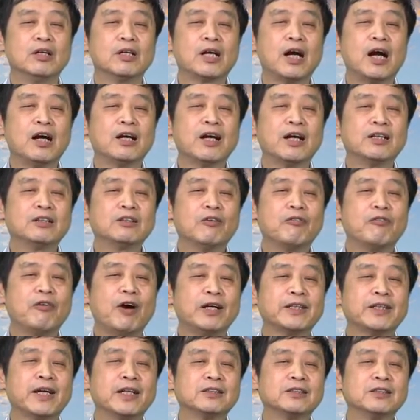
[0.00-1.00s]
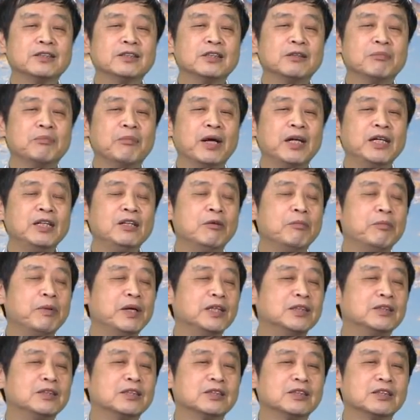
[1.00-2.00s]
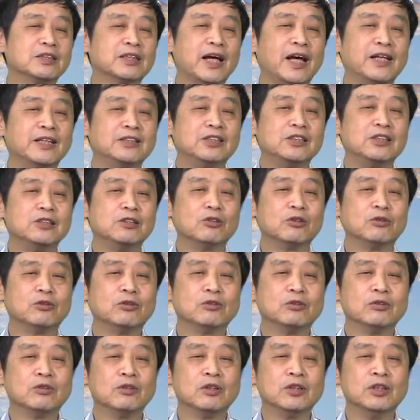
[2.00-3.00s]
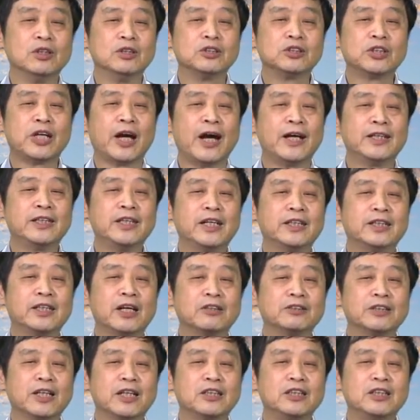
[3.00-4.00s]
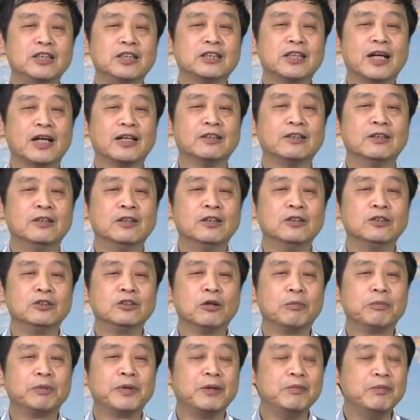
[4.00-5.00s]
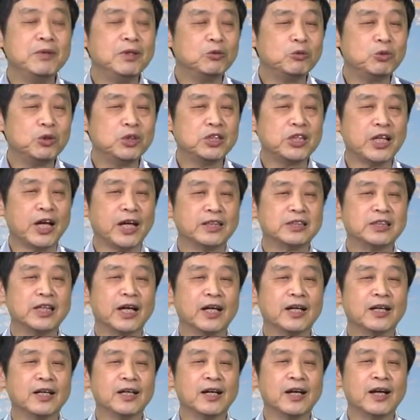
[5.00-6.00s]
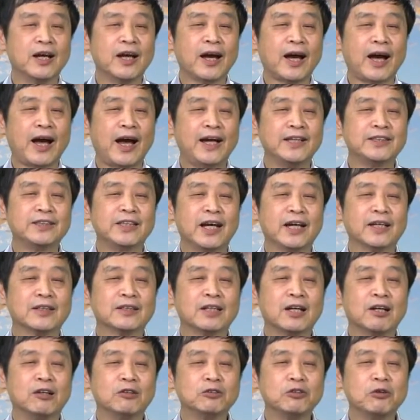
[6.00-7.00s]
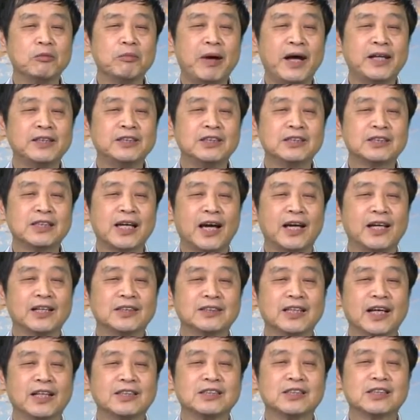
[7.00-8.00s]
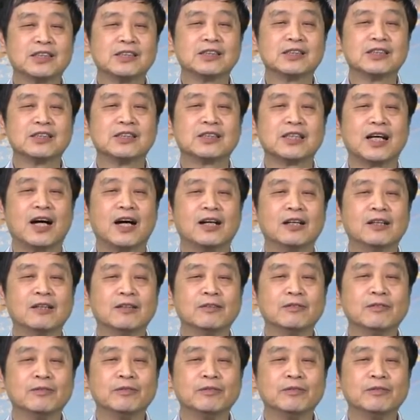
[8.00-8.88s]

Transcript: 高岗就发现自己没有被子弹击中，枪也掉在地上，就拼命去抢枪，还想扣动扳机再再次自杀。